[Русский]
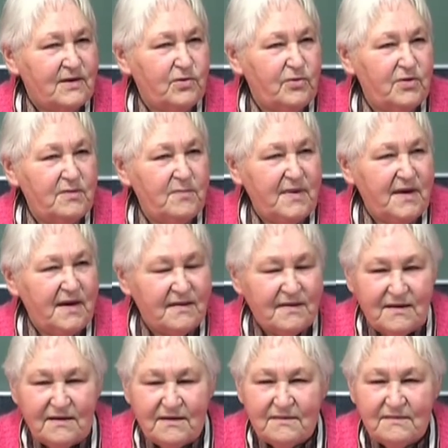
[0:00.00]
но он
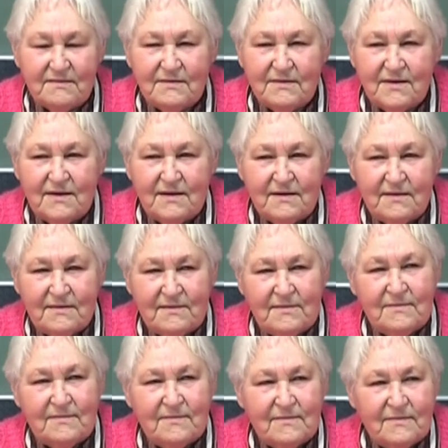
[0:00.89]
медлил,
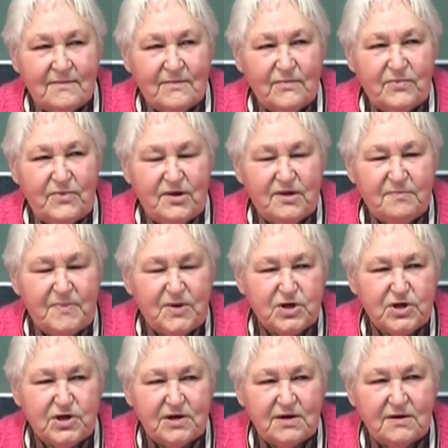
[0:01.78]
он не
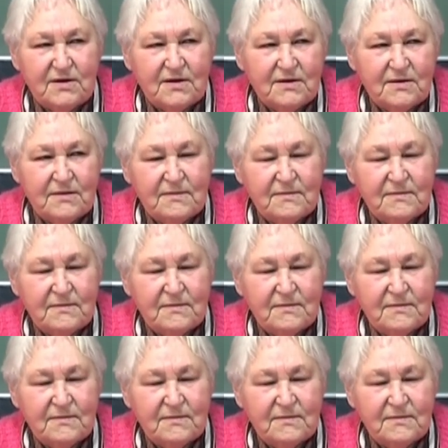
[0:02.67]
спешил.